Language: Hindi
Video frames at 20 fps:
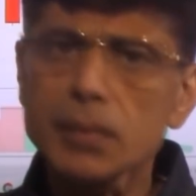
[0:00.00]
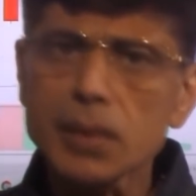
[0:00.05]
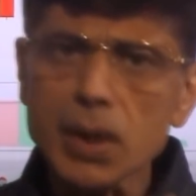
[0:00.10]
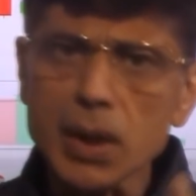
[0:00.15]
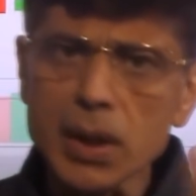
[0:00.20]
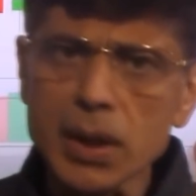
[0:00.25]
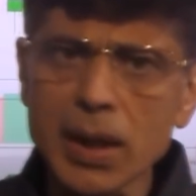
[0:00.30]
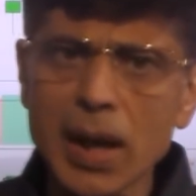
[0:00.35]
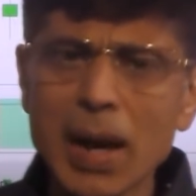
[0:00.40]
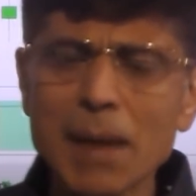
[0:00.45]

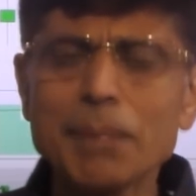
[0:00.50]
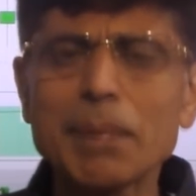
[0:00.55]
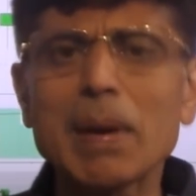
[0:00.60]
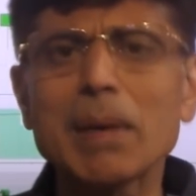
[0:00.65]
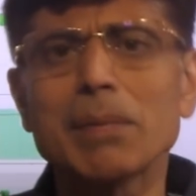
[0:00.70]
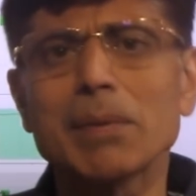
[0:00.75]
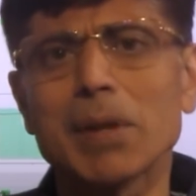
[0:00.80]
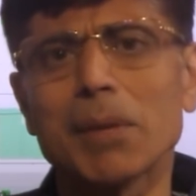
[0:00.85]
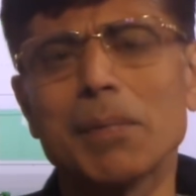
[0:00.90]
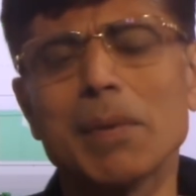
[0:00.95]
यहां
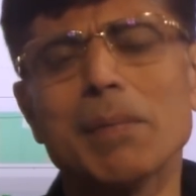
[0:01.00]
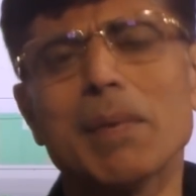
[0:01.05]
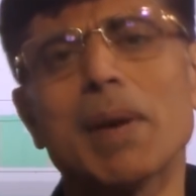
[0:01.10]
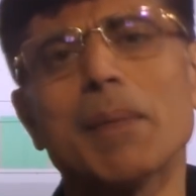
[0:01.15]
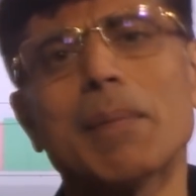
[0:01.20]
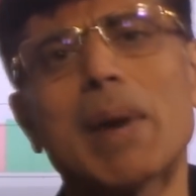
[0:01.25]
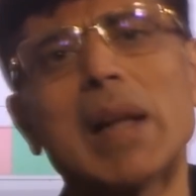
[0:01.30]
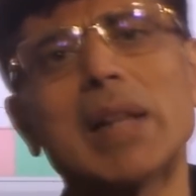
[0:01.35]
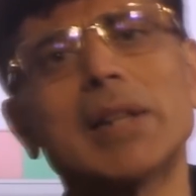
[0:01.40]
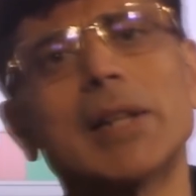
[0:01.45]
पर जब भी
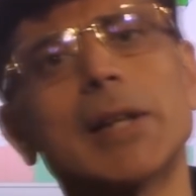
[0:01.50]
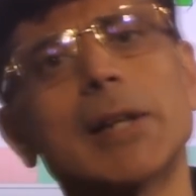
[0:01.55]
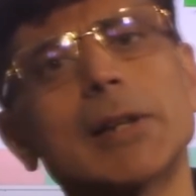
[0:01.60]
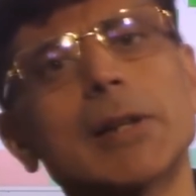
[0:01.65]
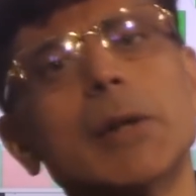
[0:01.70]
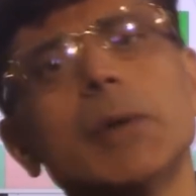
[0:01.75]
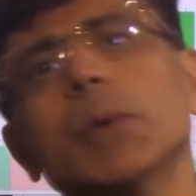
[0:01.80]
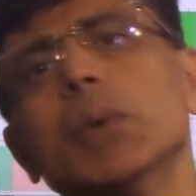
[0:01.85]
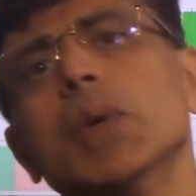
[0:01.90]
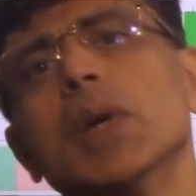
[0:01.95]
मैं बात
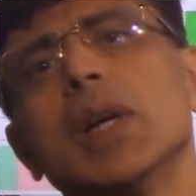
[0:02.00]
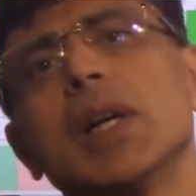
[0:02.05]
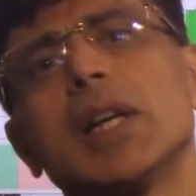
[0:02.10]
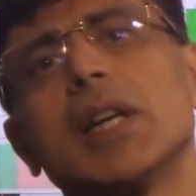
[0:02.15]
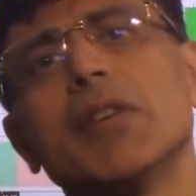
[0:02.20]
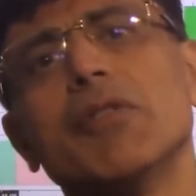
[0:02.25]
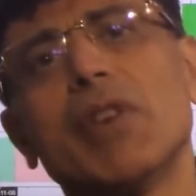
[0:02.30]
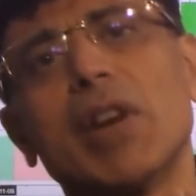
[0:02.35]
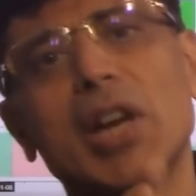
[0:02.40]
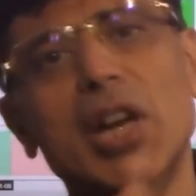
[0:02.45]
करता हूं
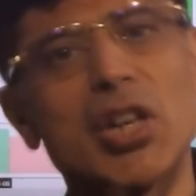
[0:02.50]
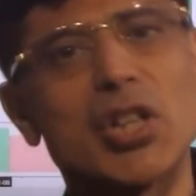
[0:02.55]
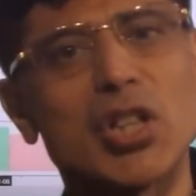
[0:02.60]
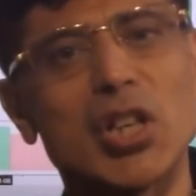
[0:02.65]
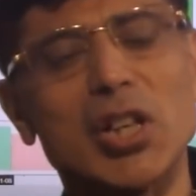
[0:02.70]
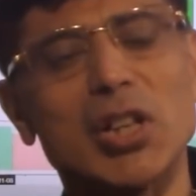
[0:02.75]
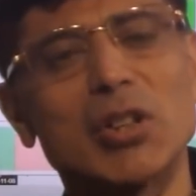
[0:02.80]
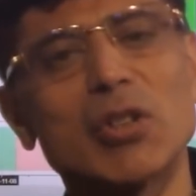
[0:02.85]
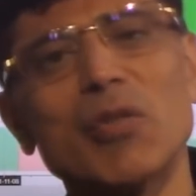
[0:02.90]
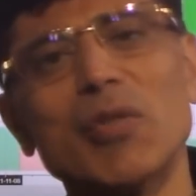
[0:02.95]
कि
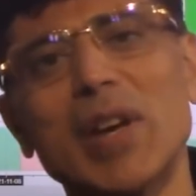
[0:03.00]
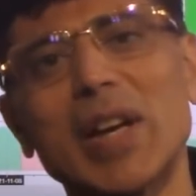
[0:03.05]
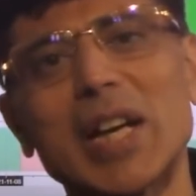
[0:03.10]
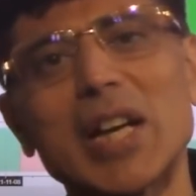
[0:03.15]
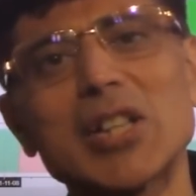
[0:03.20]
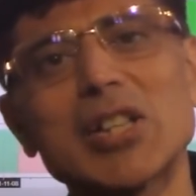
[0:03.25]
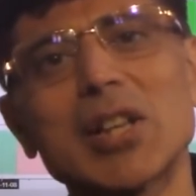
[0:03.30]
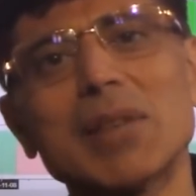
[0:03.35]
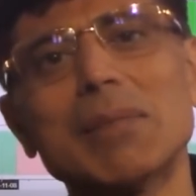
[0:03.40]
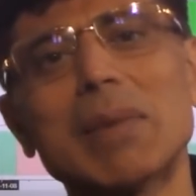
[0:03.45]
वेकेशन तो
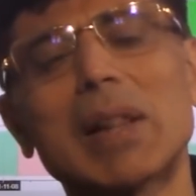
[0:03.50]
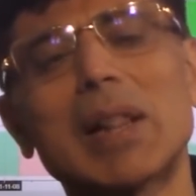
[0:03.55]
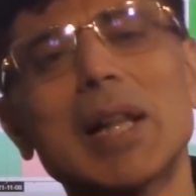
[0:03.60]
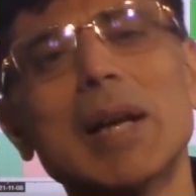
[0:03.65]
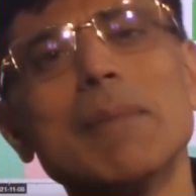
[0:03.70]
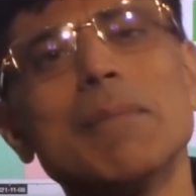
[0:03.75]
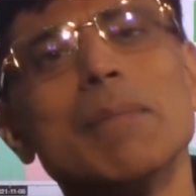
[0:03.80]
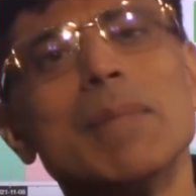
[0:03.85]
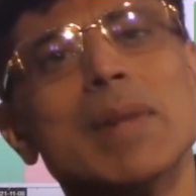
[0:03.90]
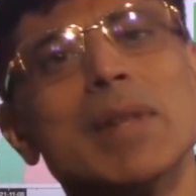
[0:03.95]
वेकेशन
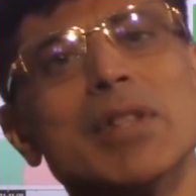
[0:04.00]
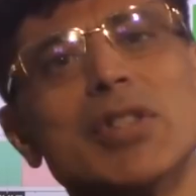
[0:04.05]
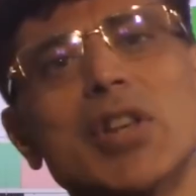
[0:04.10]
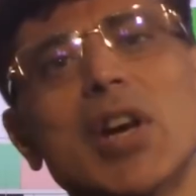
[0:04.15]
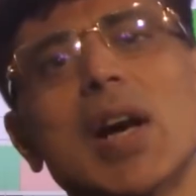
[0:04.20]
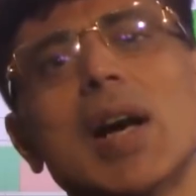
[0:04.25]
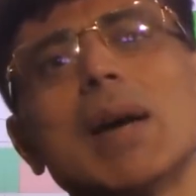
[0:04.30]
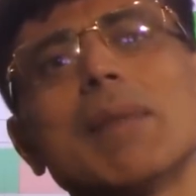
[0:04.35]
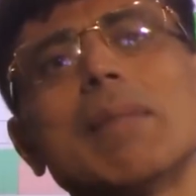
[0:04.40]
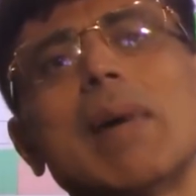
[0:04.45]
मतलब
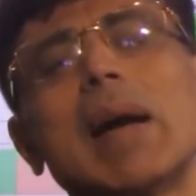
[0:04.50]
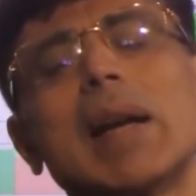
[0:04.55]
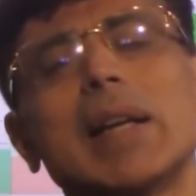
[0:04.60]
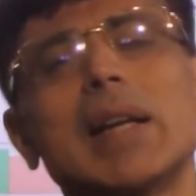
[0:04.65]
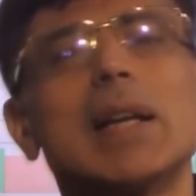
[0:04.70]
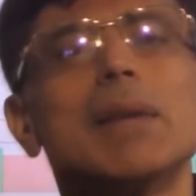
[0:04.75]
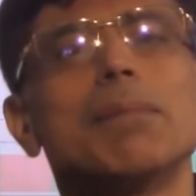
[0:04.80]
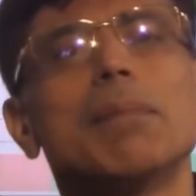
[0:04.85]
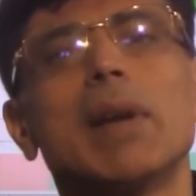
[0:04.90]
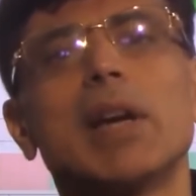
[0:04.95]
जहां
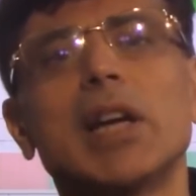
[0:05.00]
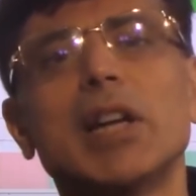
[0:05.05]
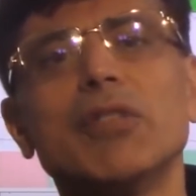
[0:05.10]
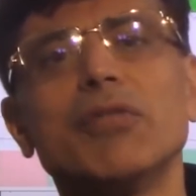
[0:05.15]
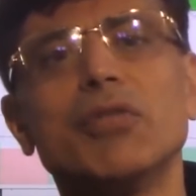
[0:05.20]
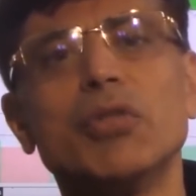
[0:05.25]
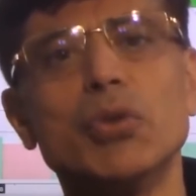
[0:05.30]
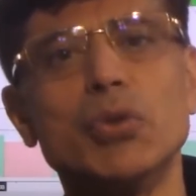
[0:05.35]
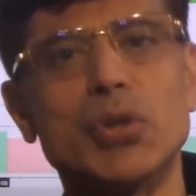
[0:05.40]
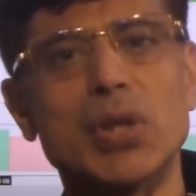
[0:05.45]
मार्केट में
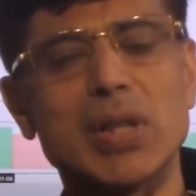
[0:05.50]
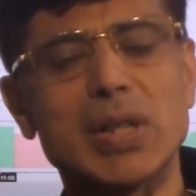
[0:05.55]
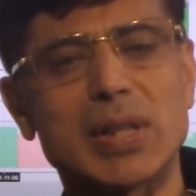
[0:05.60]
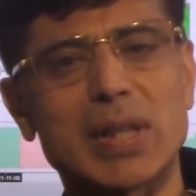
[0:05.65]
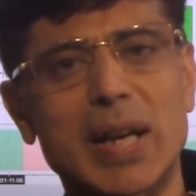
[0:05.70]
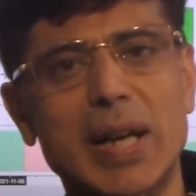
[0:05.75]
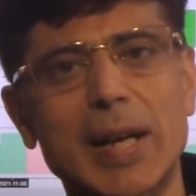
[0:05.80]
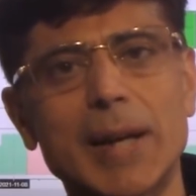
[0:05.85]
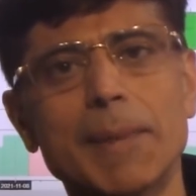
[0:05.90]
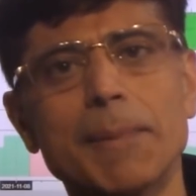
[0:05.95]
कंफ्यूजन
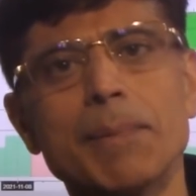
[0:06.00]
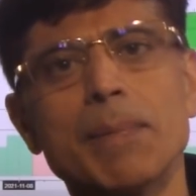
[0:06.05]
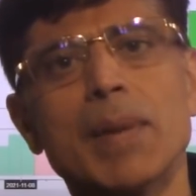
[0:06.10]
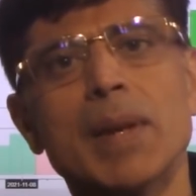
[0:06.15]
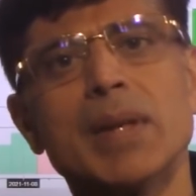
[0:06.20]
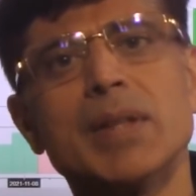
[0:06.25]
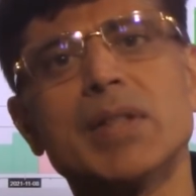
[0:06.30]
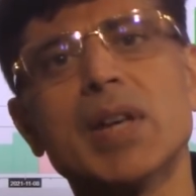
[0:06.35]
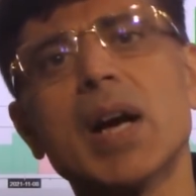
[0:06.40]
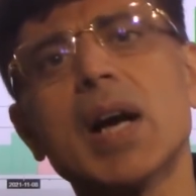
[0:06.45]
रहे
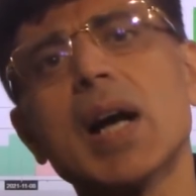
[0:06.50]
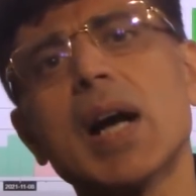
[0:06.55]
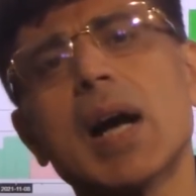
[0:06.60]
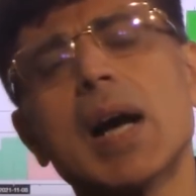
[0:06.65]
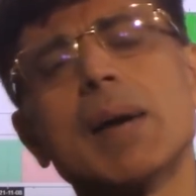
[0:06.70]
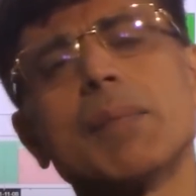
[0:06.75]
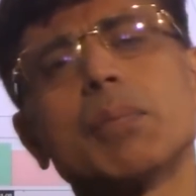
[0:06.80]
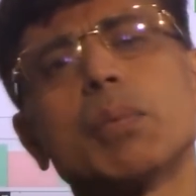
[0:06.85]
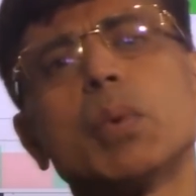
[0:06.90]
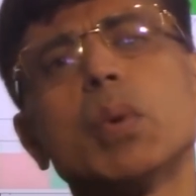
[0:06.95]
जहां
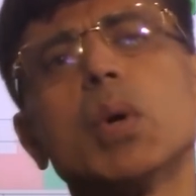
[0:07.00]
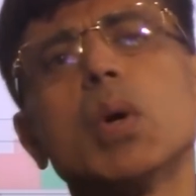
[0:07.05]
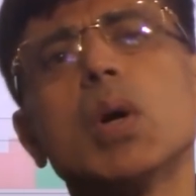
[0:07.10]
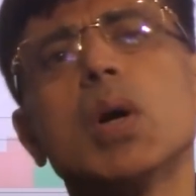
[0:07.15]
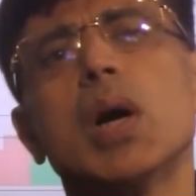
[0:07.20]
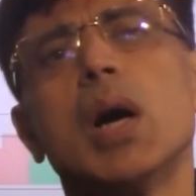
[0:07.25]
आपको